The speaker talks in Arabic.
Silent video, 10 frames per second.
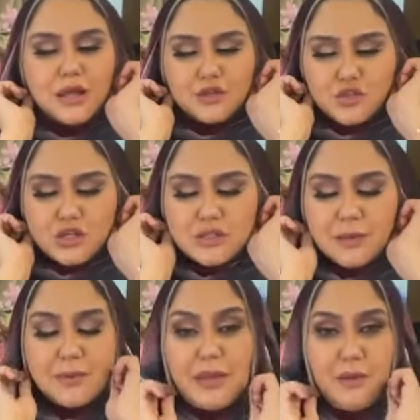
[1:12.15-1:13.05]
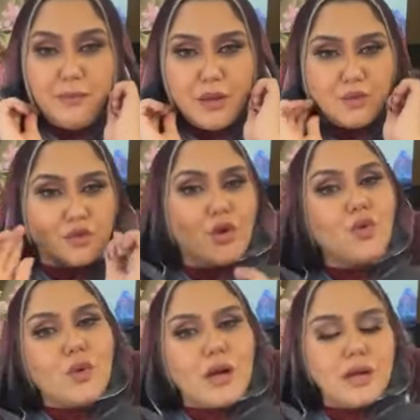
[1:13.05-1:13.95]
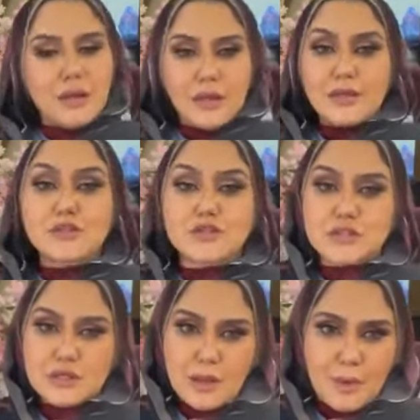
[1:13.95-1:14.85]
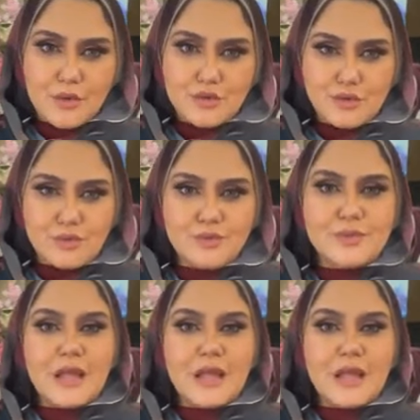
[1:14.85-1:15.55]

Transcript: ان الشخص ده بيحبك وان هو interested about you